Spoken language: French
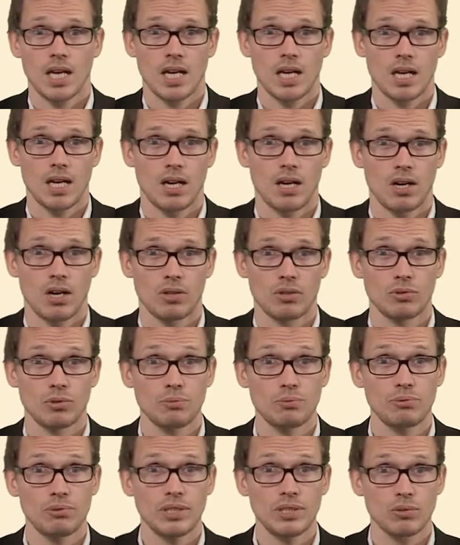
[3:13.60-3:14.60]
Euh,
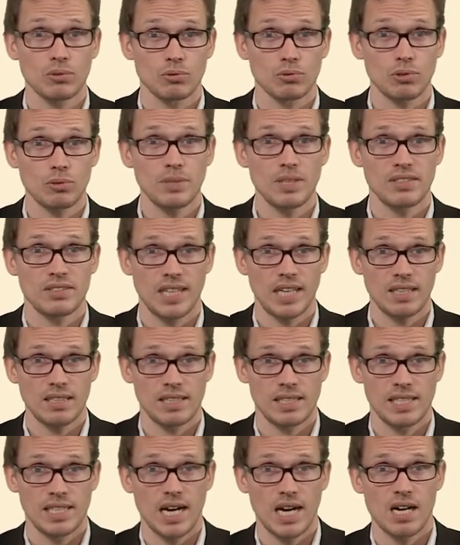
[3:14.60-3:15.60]
depuis donc 2007,
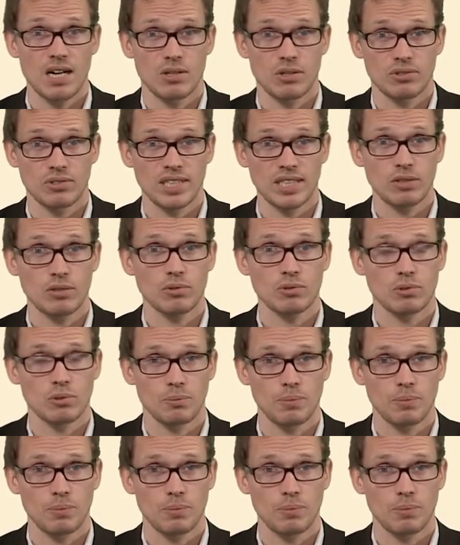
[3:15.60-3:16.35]
il y a 50 euh,